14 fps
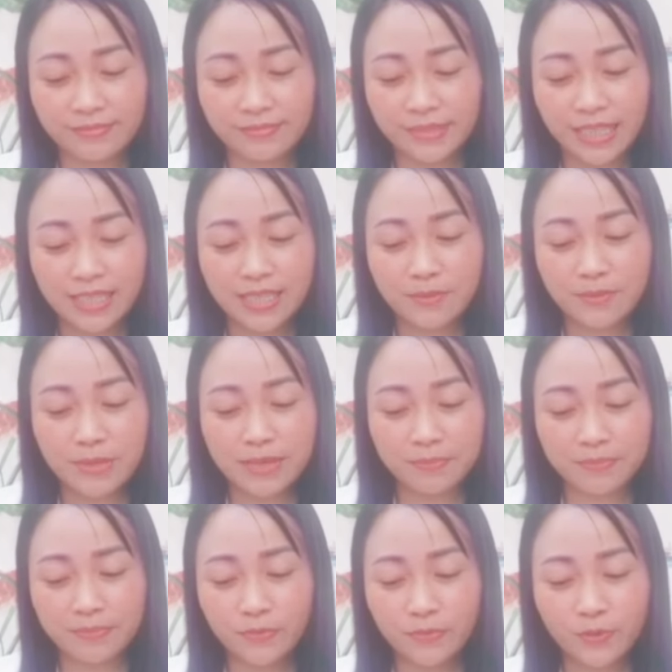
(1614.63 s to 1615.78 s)
cái thông điệp
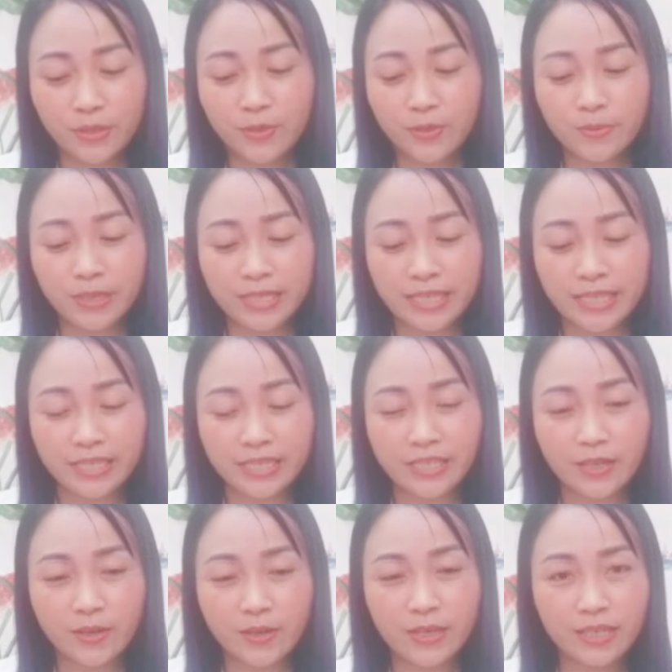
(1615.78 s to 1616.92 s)
cuối cùng để dành
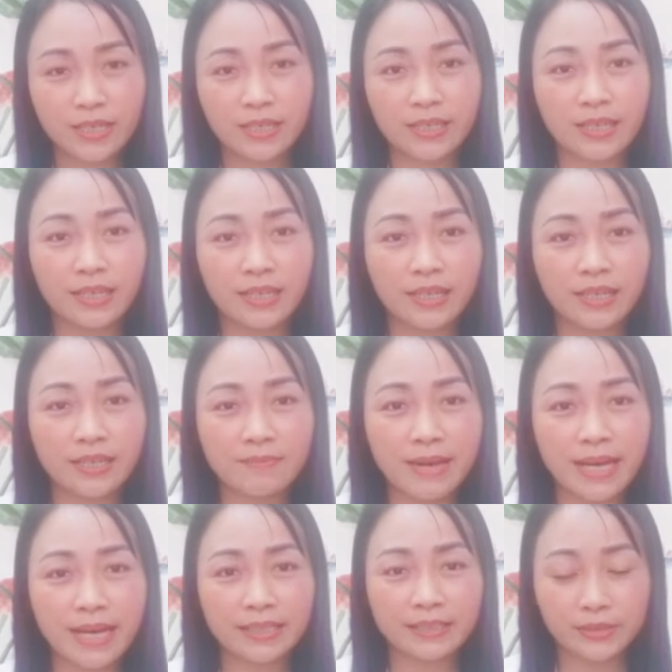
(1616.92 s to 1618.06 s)
cho À, các
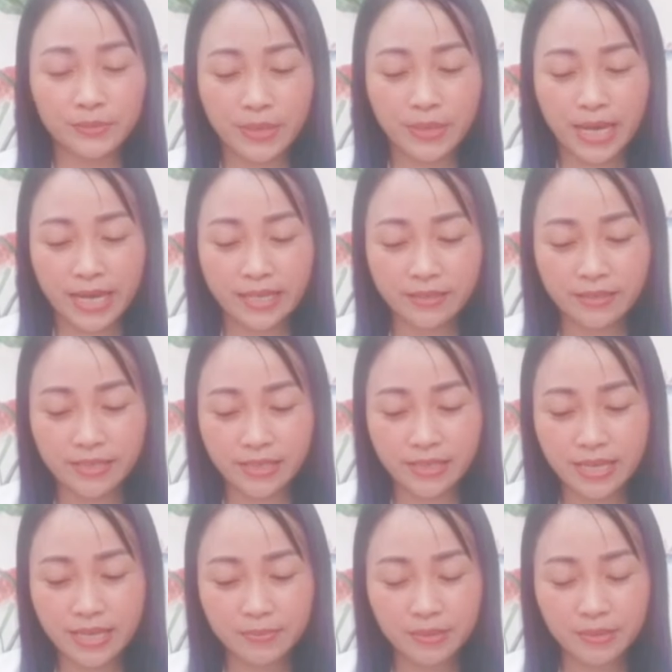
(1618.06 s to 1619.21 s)
bạn tụ hai nữa
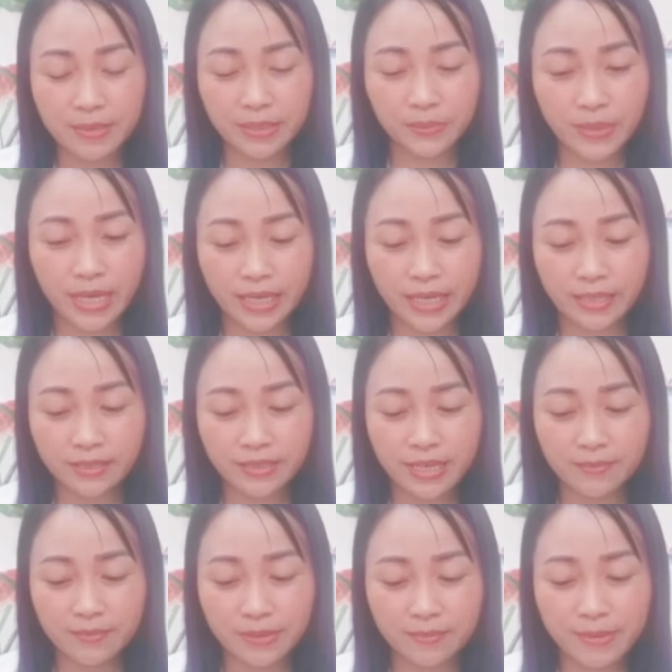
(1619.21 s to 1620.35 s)
nhé thêm các bạn tụ hai nữa
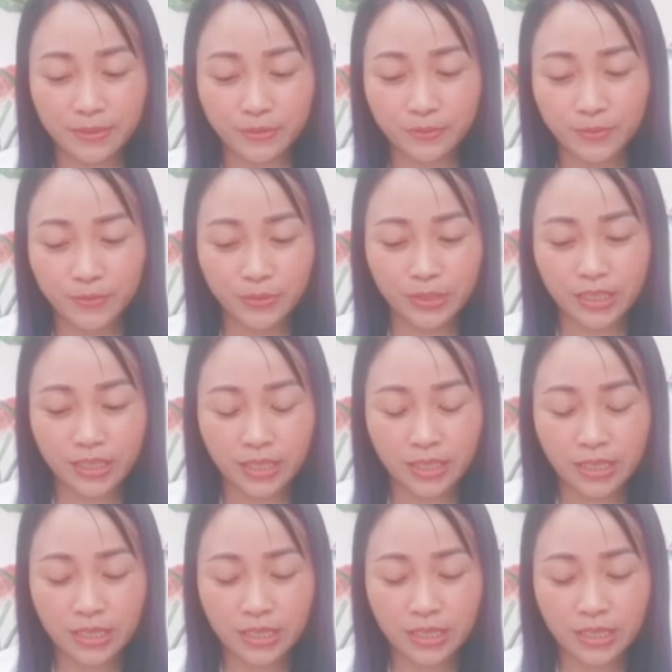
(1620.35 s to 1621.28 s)
nhé các bạn tụ một thì